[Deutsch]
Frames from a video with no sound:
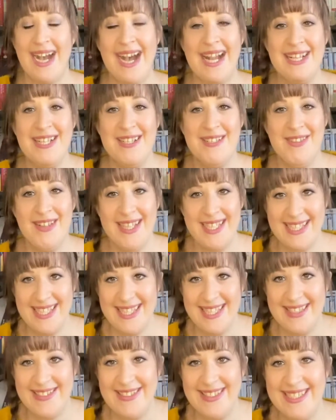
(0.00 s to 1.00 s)
Alles, was
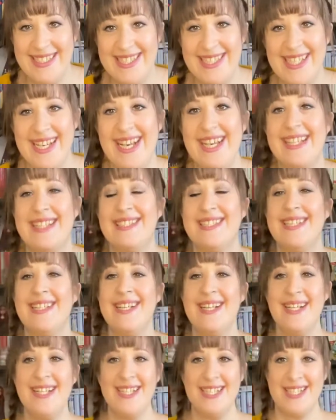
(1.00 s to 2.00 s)
ich euch zeige,
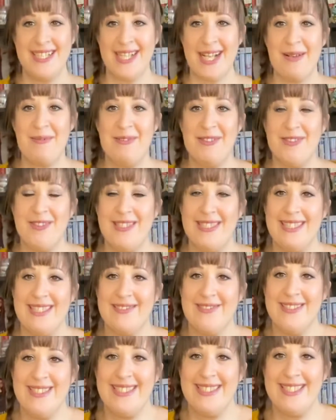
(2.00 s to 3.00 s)
schreibe ich euch
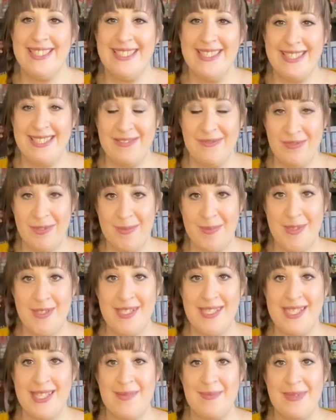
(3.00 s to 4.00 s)
unten in die
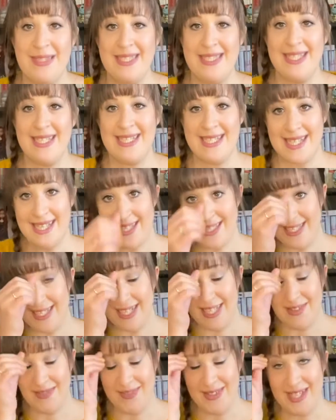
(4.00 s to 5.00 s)
Infobox, damit ihr das ganz
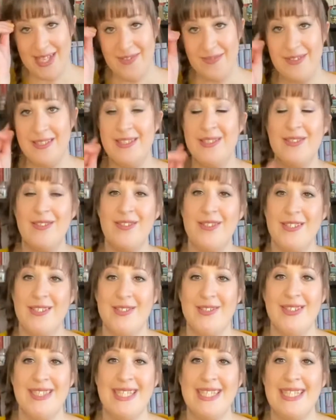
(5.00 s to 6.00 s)
leicht wiederfinden könnt
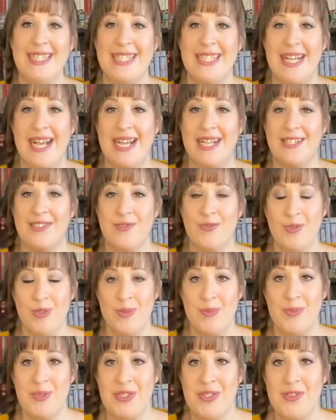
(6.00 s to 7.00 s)
und ihr nicht lange
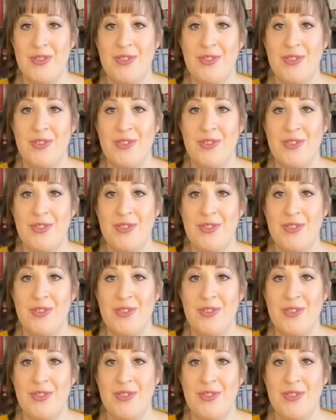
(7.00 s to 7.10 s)
suchen müsst.